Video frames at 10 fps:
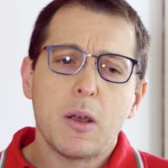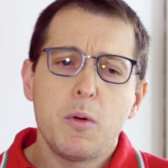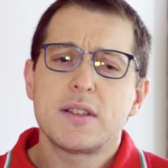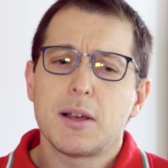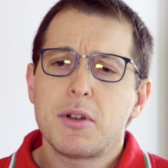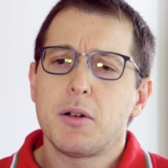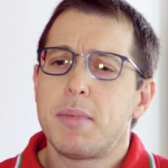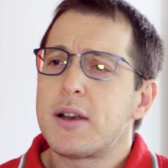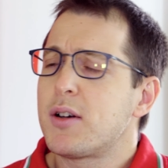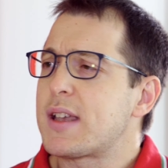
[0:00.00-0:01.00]
Questa però
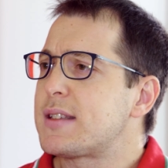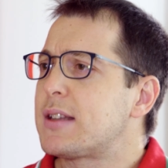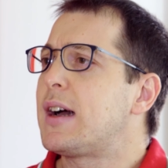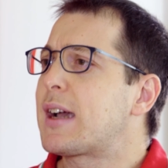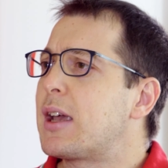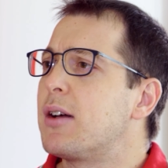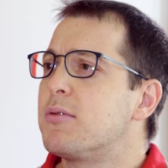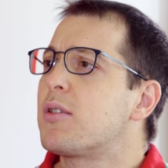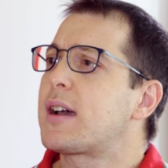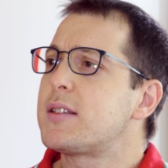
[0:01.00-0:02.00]
per noi è stata anche
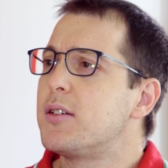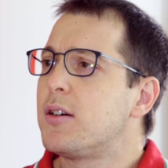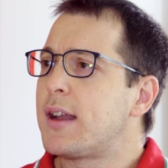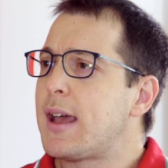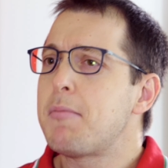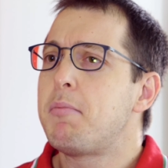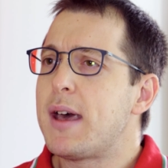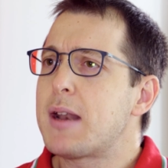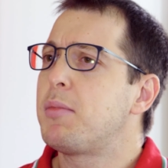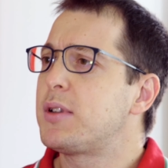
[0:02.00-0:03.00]
un'occasione
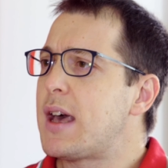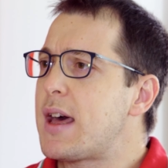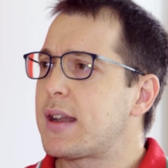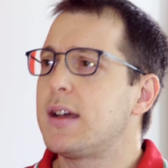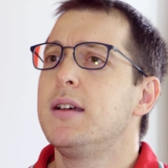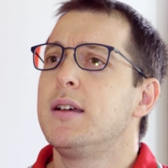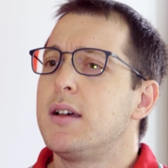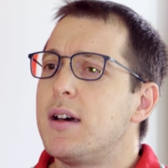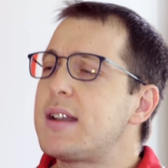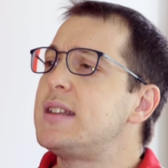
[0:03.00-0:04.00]
per poter
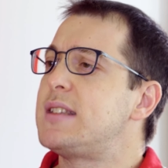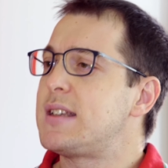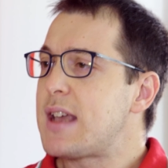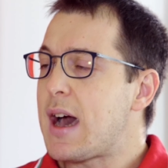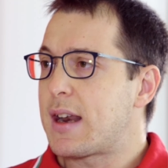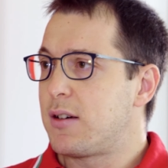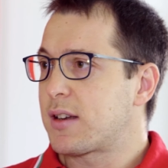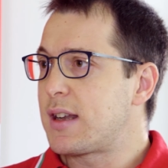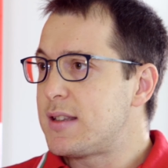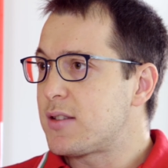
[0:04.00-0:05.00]
ridisegnare
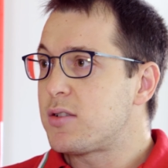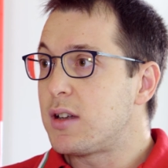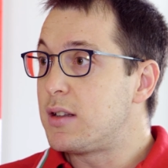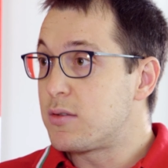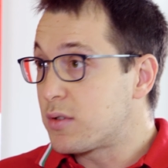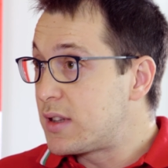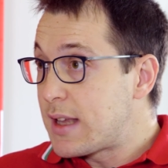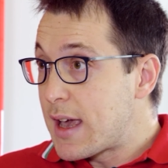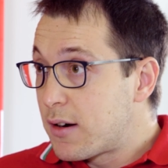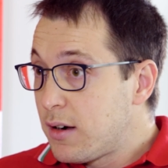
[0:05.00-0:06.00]
l'organizzazione nel suo
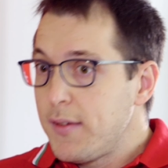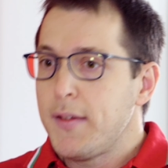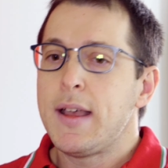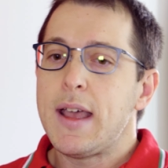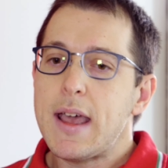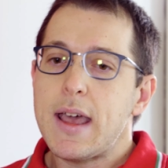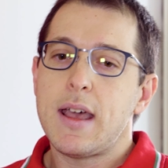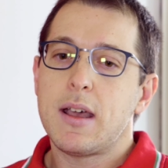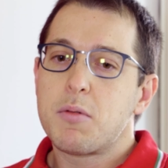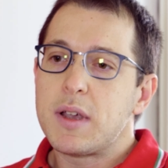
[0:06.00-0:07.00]
intero
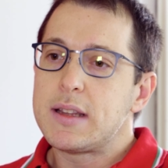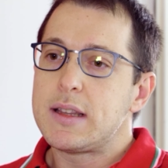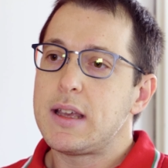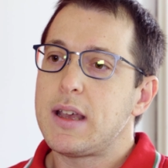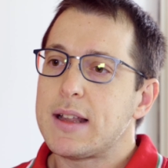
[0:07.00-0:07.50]
e quindi